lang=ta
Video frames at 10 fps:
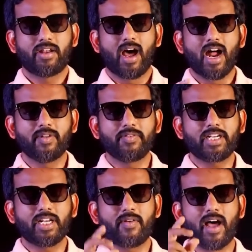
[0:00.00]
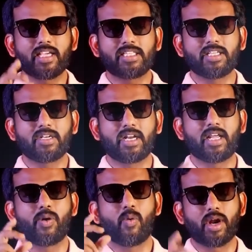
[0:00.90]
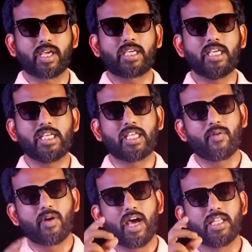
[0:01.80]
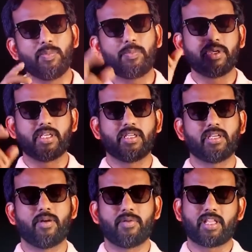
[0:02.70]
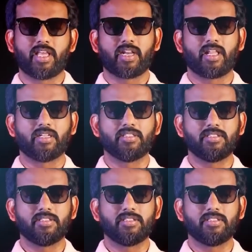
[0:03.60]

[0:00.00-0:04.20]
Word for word: நாலு வீட்டில் வாங்கி தின்ற உனக்கு எவ்வளோ அதுப்பு அப்படின்னு கேட்குறாரு